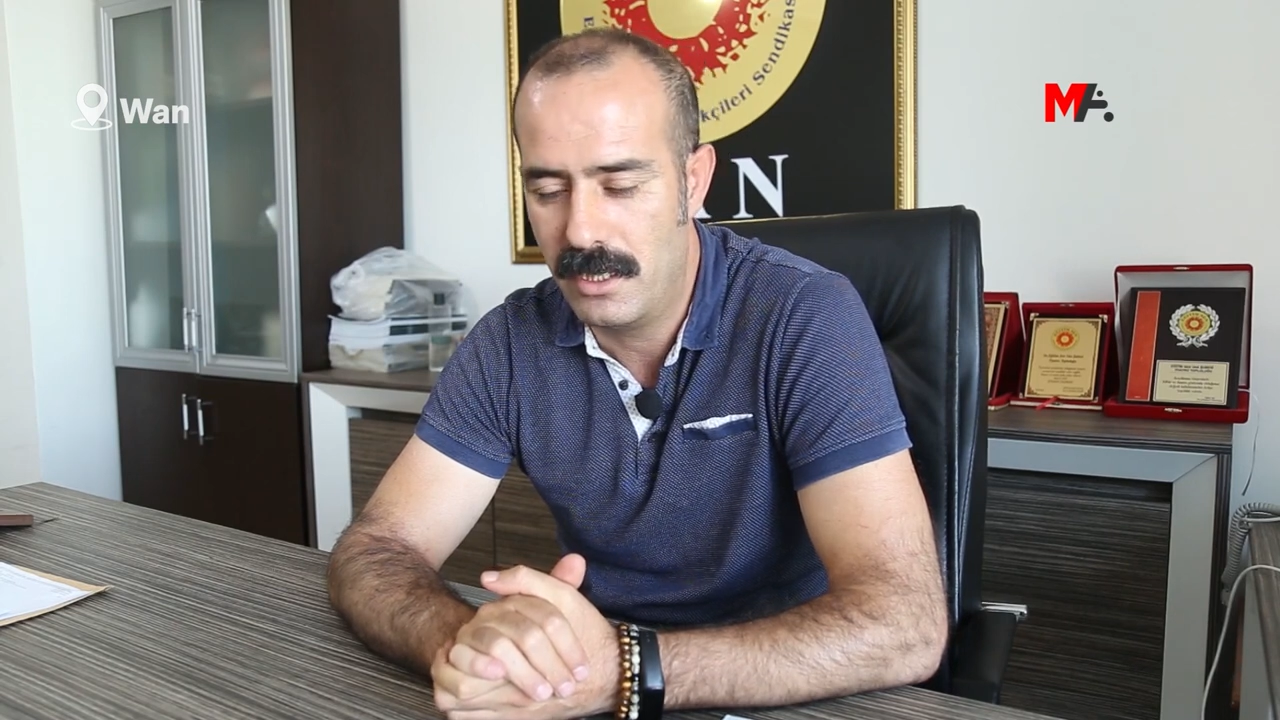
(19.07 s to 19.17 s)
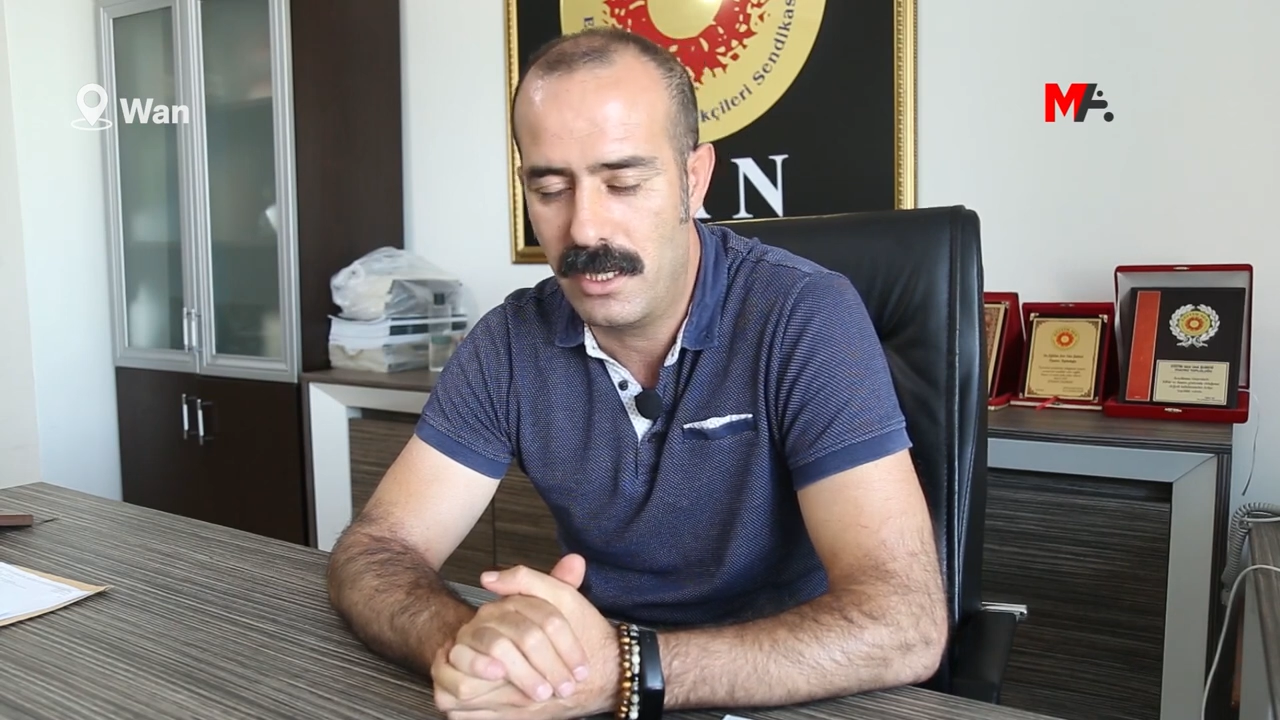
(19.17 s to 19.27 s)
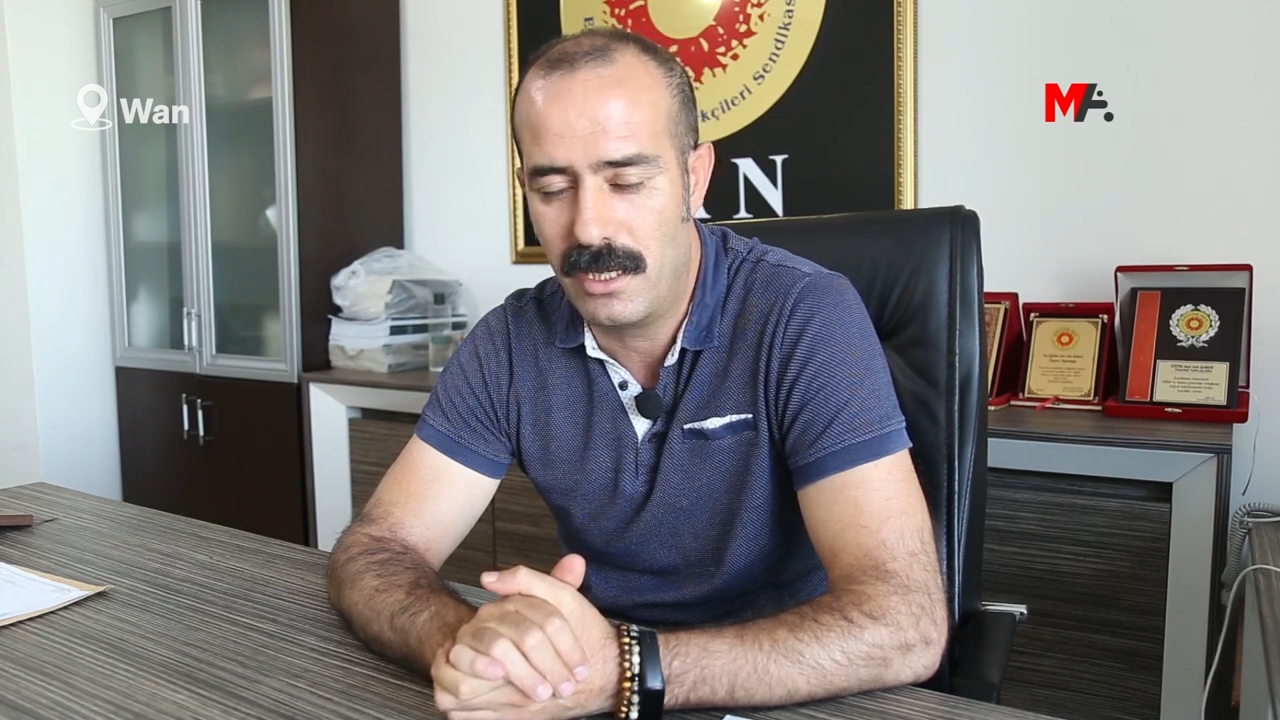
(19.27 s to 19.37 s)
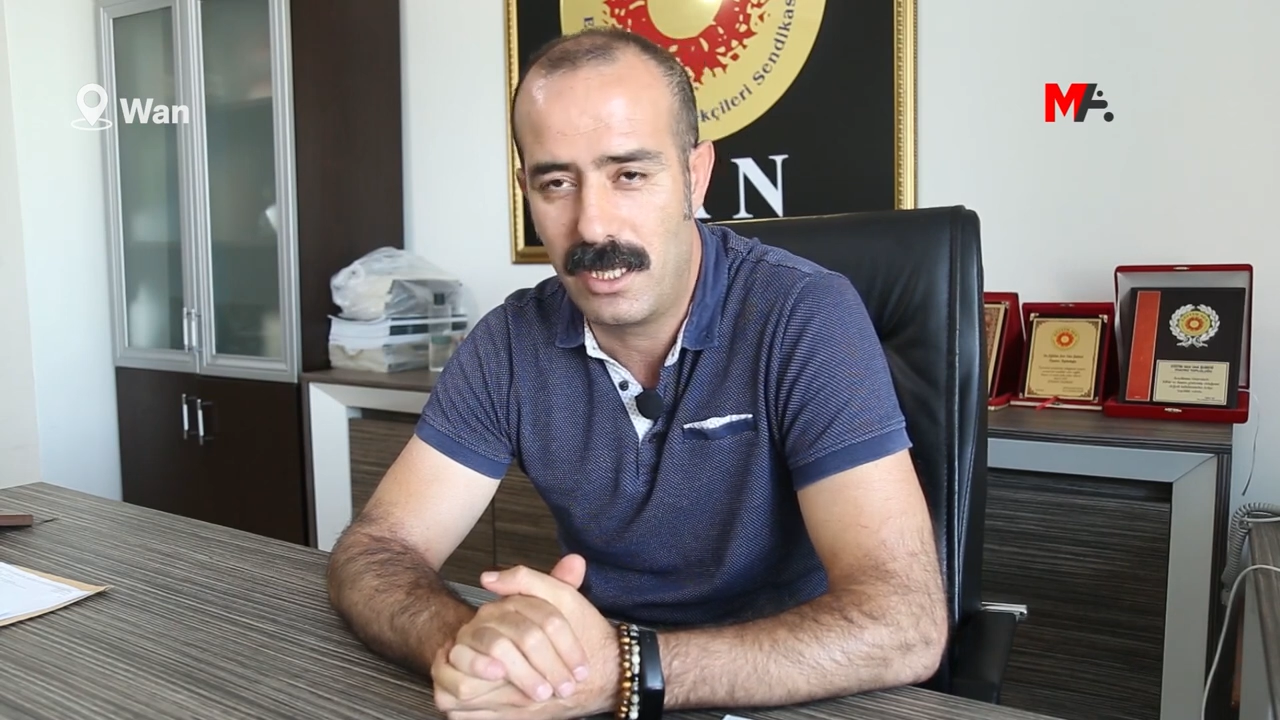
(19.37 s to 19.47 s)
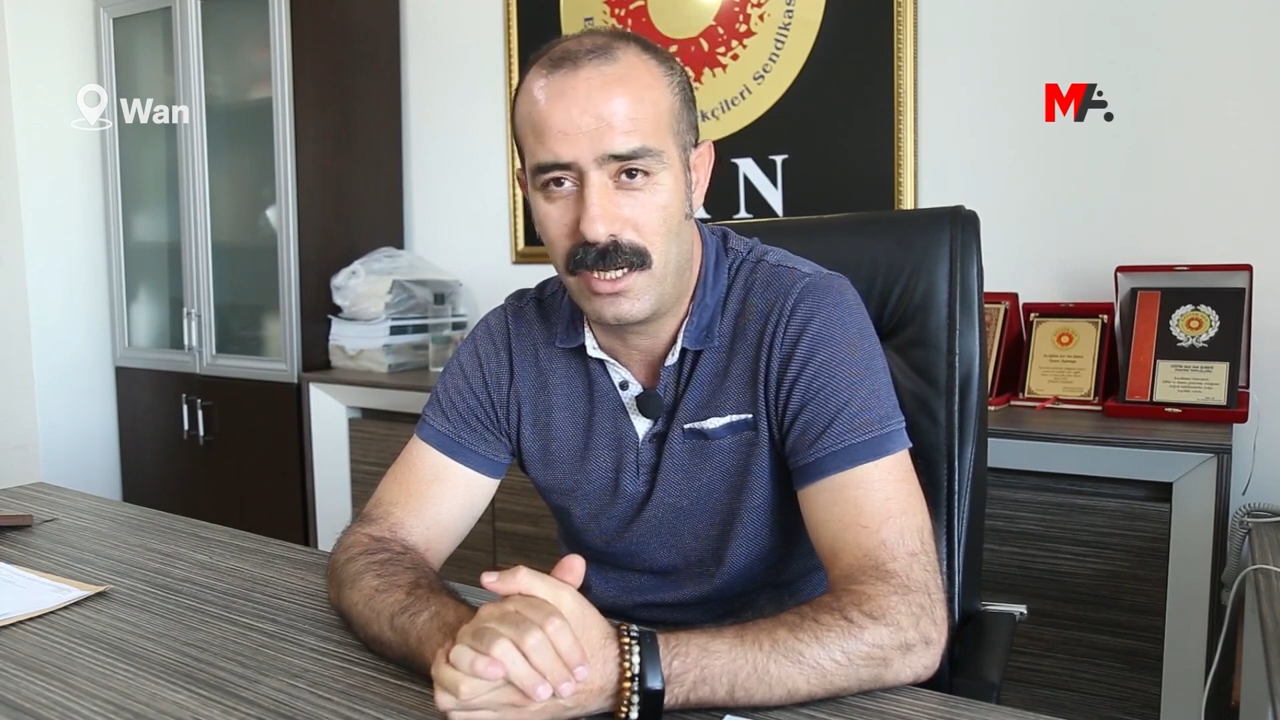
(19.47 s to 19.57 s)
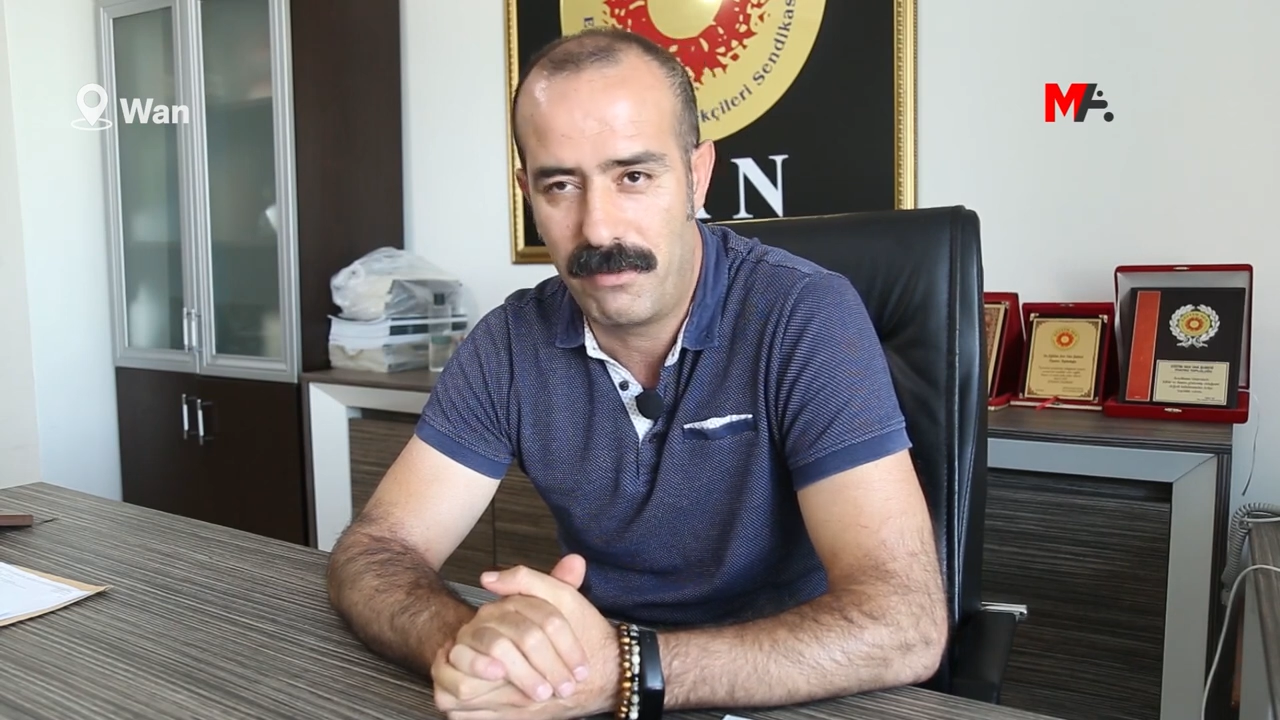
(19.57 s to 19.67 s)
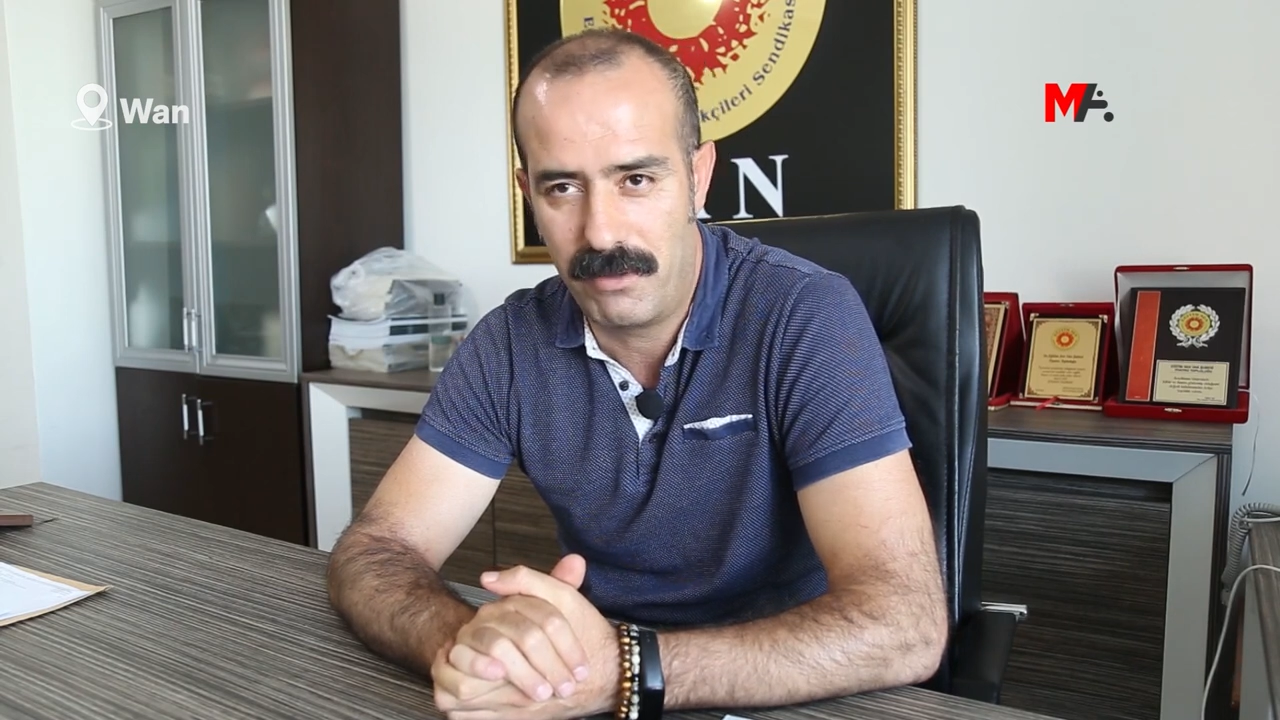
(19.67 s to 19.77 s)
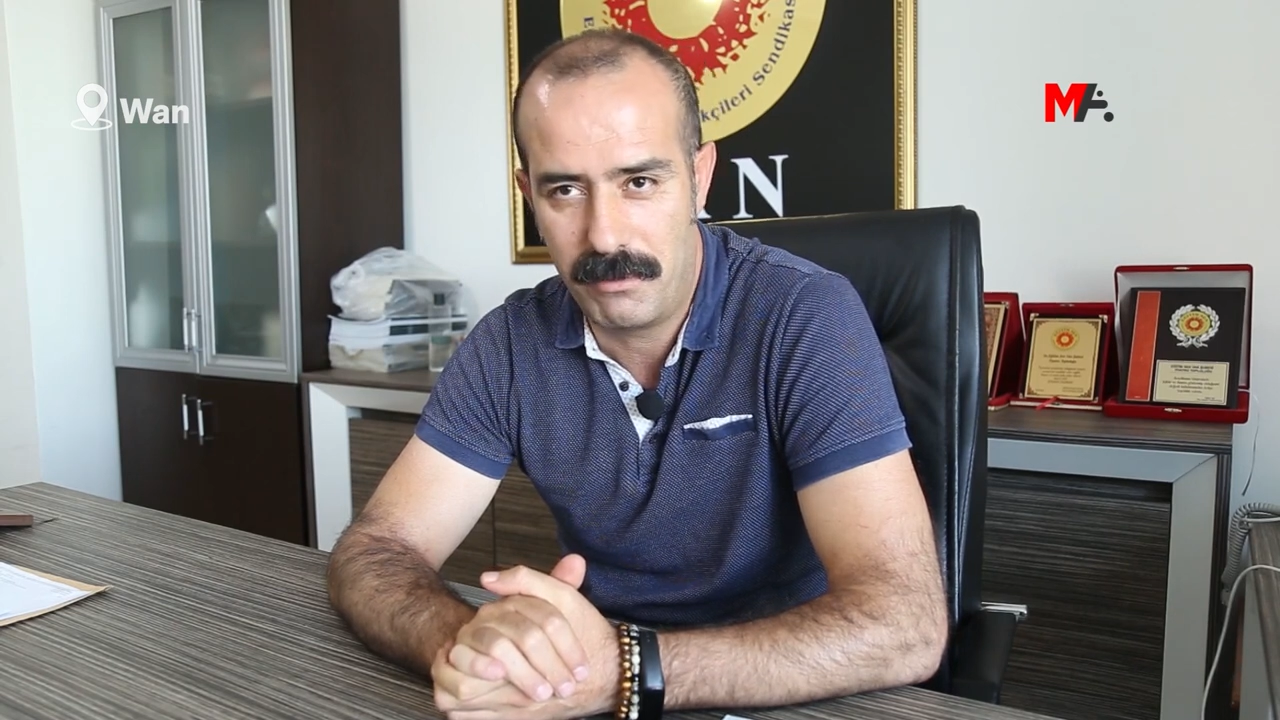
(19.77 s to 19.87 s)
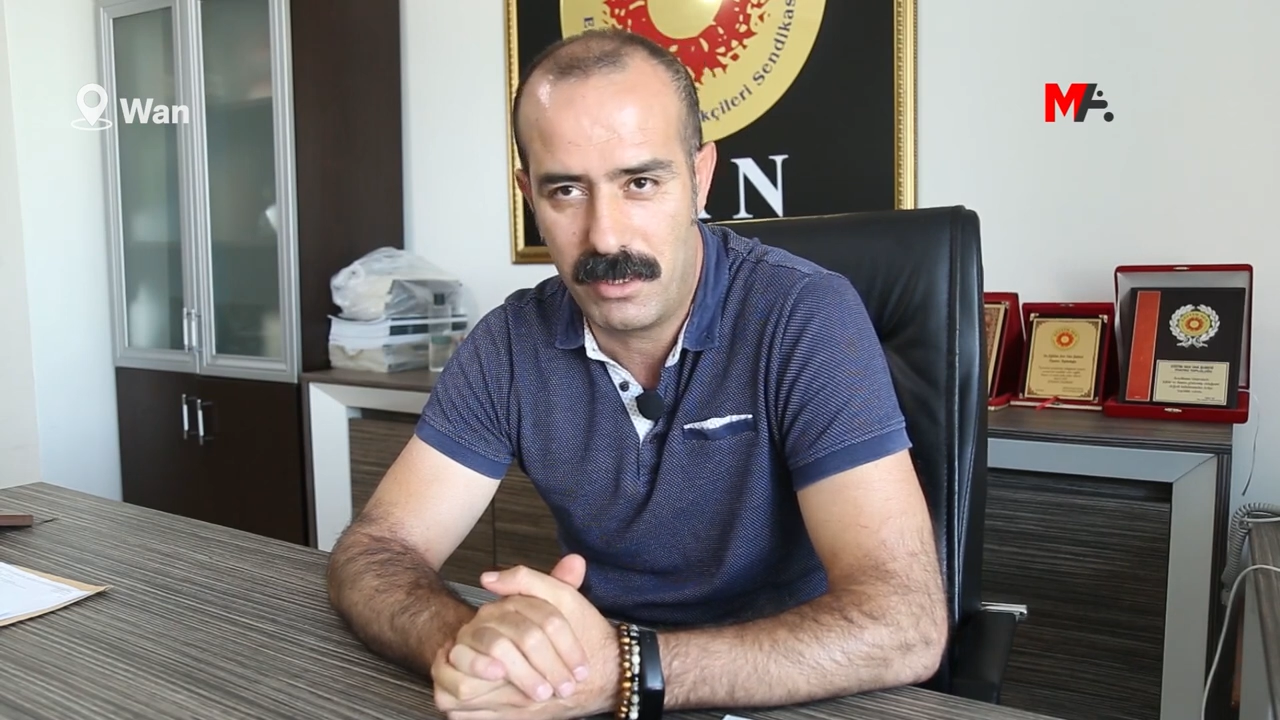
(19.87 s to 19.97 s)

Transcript: Yeniden Refah